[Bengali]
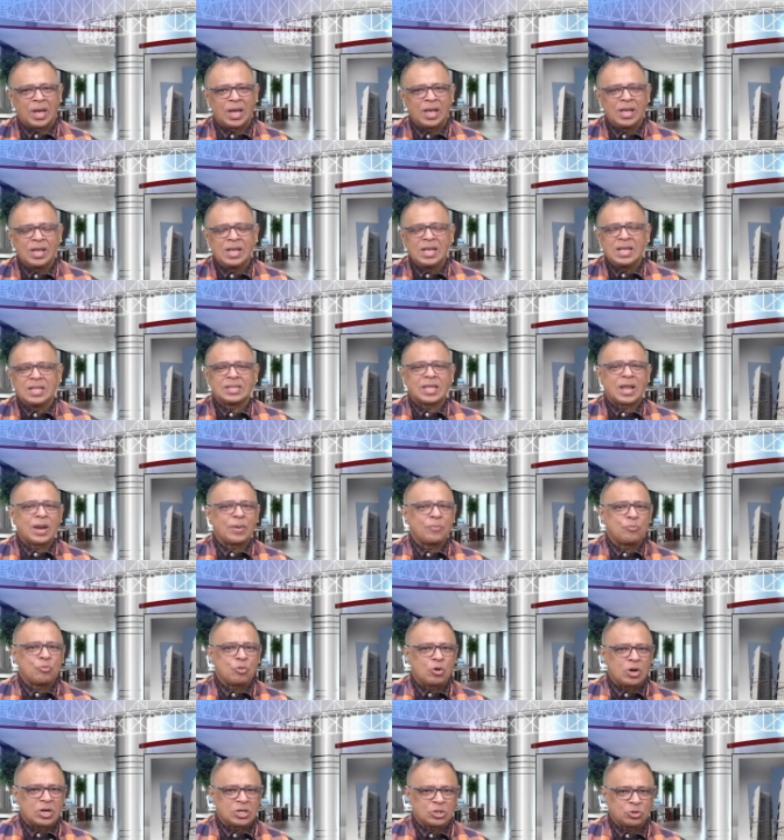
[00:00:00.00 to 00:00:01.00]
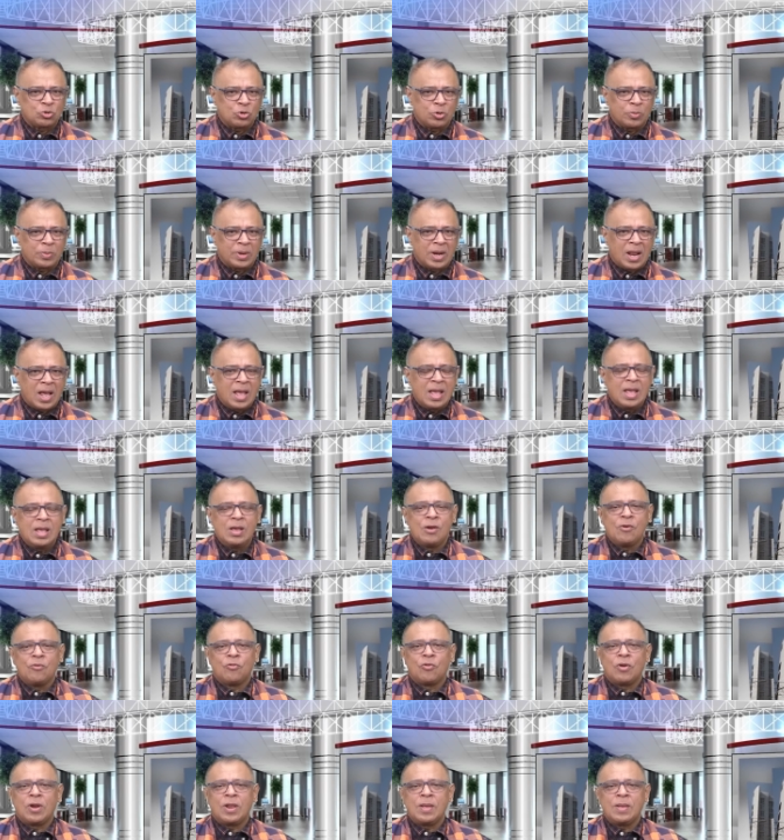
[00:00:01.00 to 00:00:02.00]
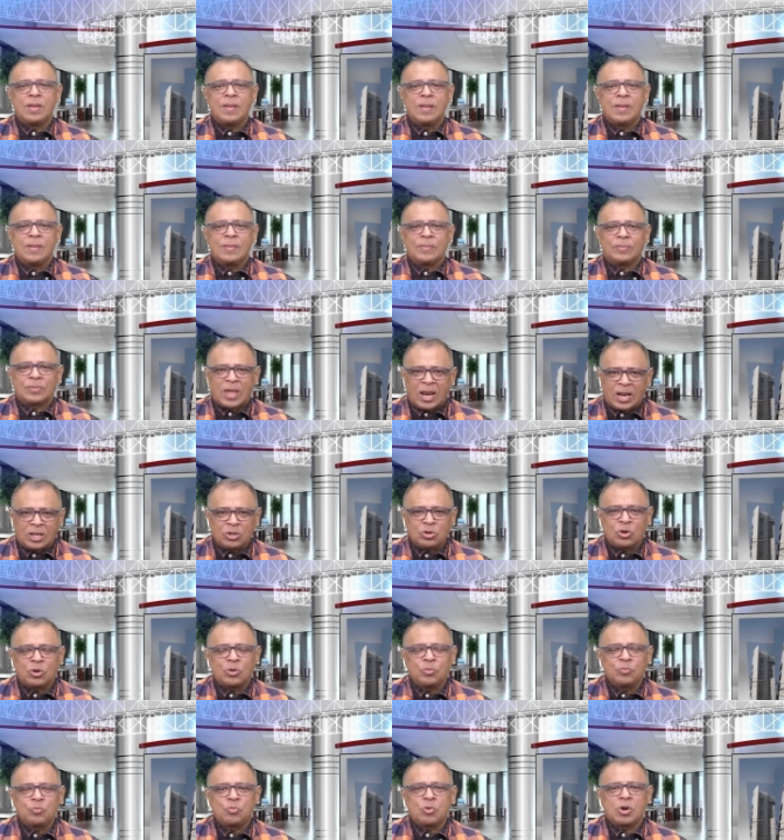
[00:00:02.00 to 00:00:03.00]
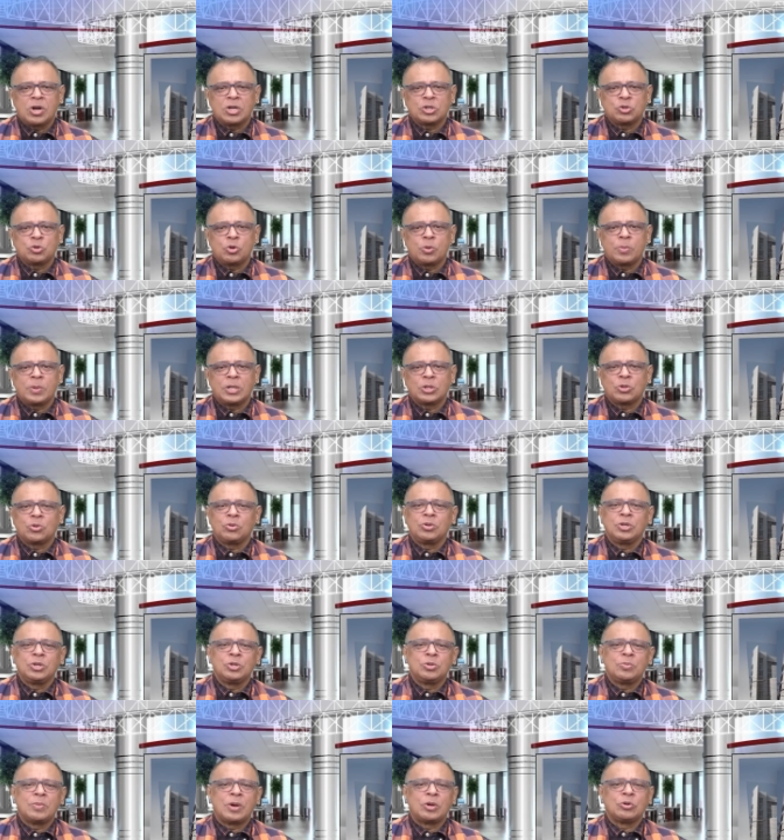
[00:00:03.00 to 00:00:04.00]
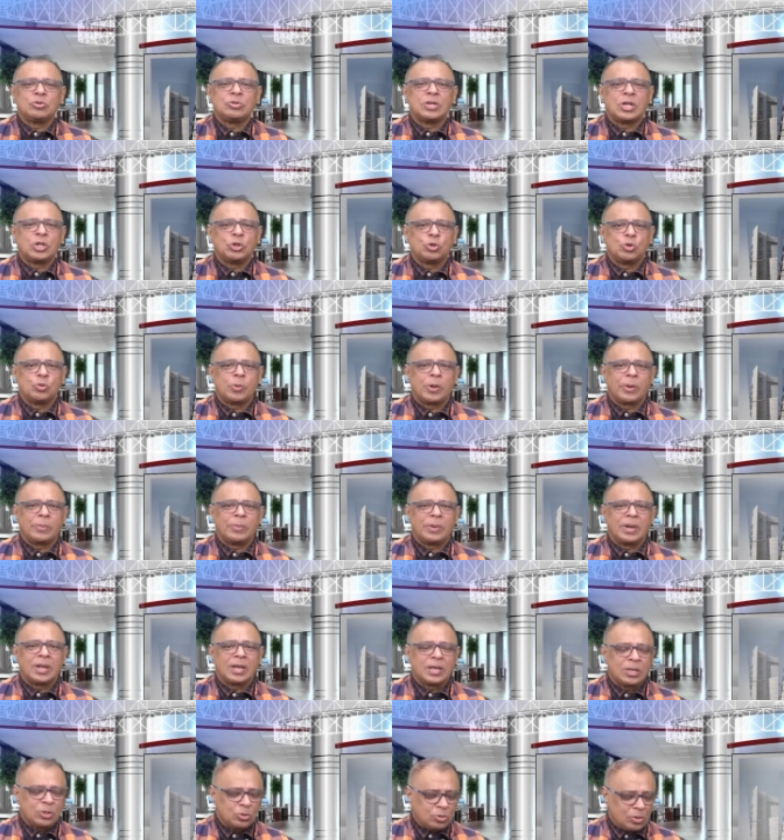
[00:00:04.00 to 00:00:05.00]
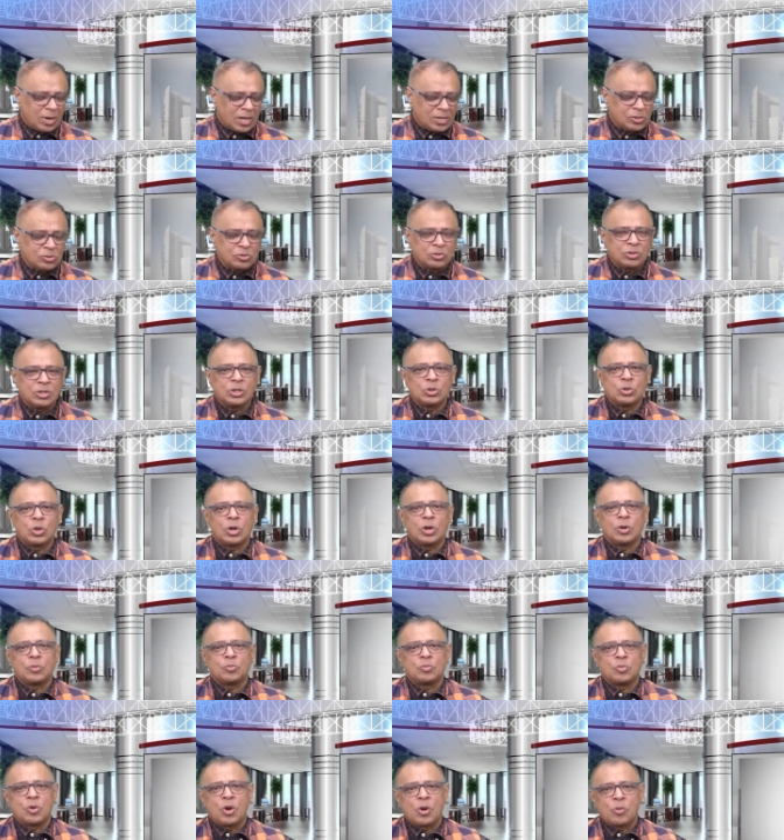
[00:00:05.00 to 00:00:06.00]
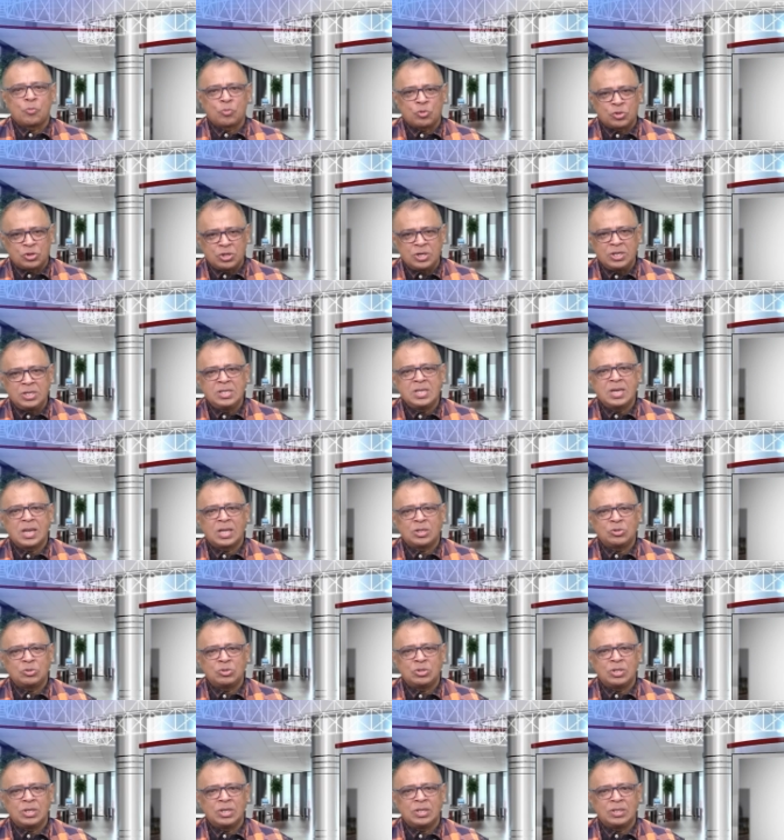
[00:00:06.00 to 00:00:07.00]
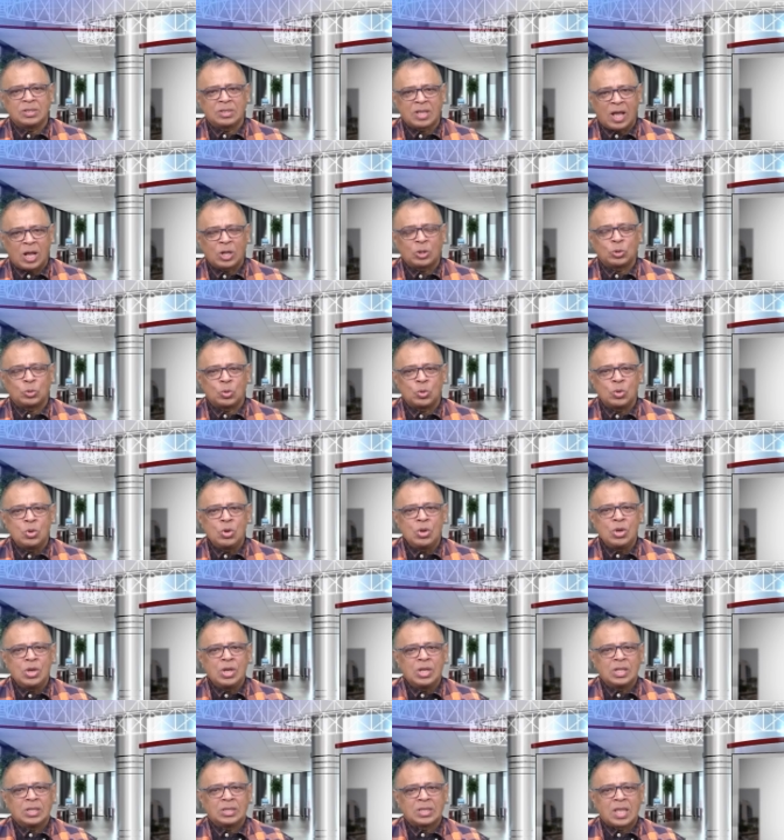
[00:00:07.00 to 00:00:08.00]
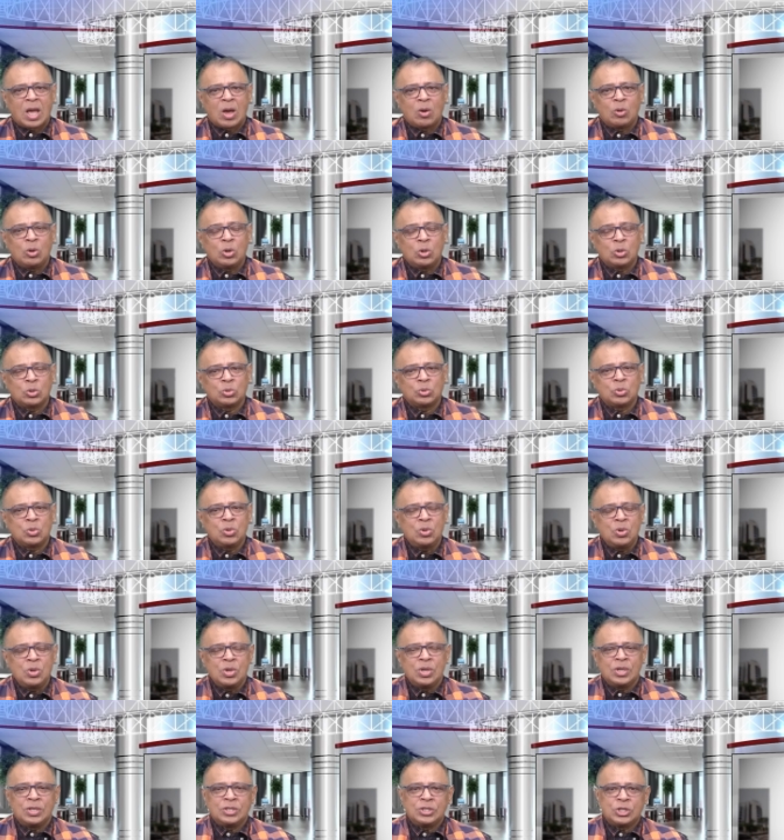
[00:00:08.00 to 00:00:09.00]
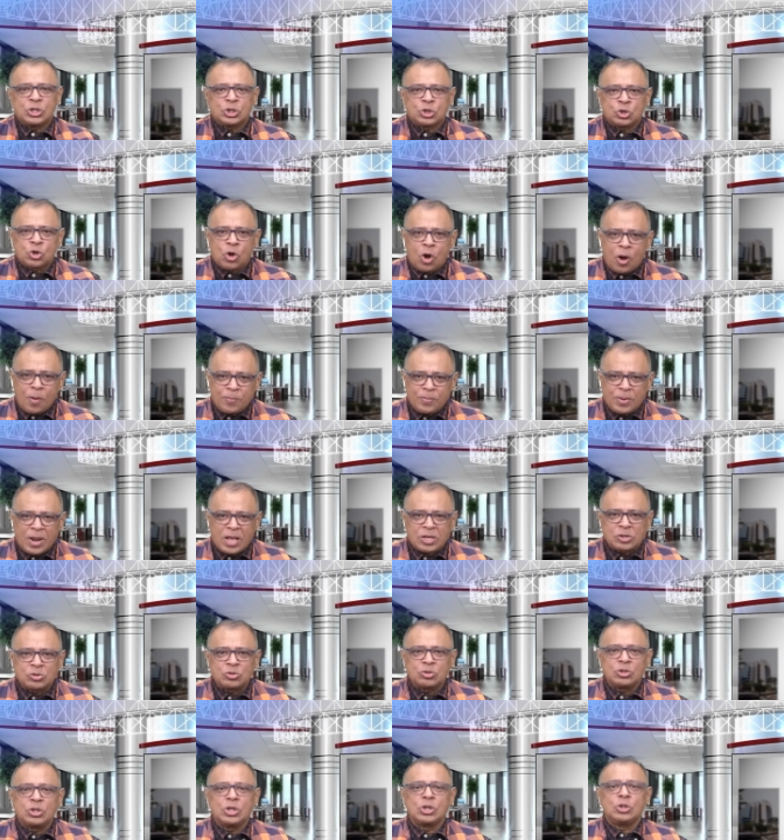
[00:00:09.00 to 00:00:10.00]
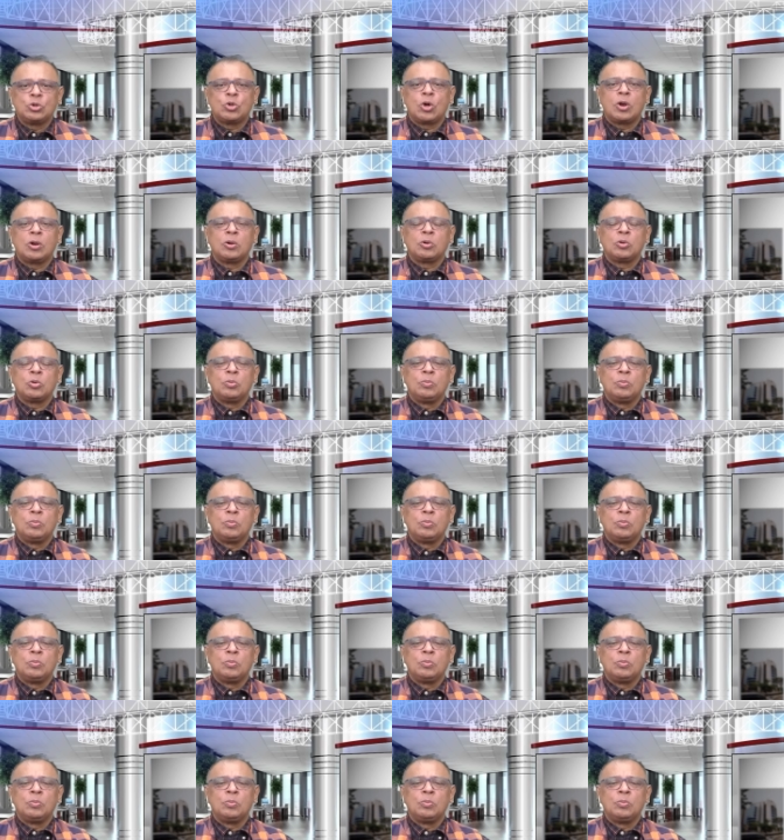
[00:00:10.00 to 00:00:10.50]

না তারা প্রকাশ করবে না ফলে তারা যখন প্রকাশ করবে না তখন কিন্তু মানুষ জানতেও পারবে না কিন্তু রাজনৈতিক দলের প্রতিনিধিরা যদি থাকতো তাহলে হতো যে সব রাজনৈতিক দল